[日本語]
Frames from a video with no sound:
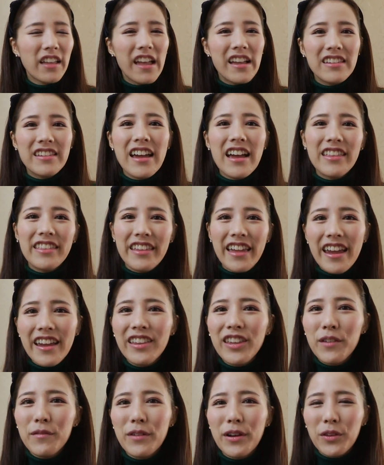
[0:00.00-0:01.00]
じゃあ
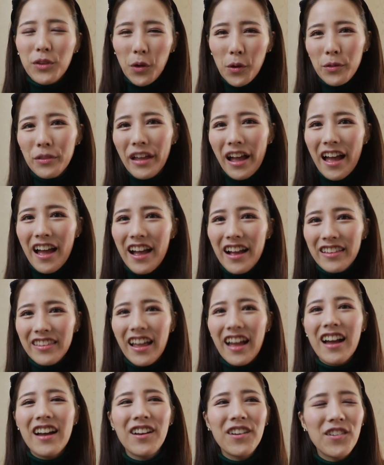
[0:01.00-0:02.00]
ネイティブはどんな
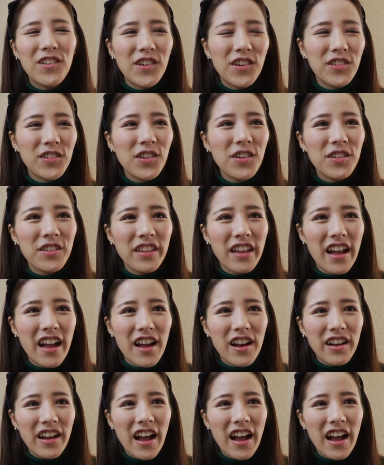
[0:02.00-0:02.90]
単語、どんな